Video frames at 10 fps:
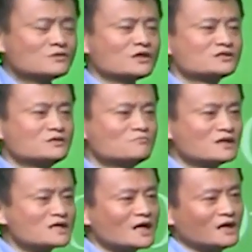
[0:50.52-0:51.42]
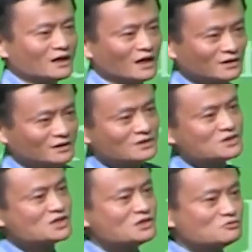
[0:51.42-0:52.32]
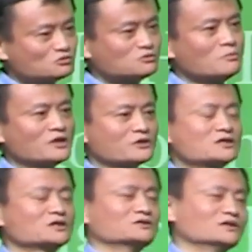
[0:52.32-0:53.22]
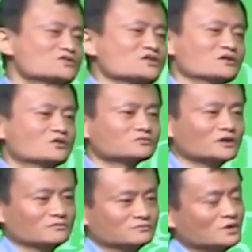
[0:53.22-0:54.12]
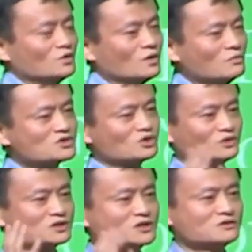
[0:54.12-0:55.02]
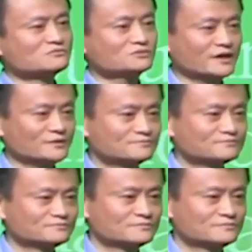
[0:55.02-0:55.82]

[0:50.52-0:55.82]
在人们看来几乎没有可能成功的，我们走了十五年。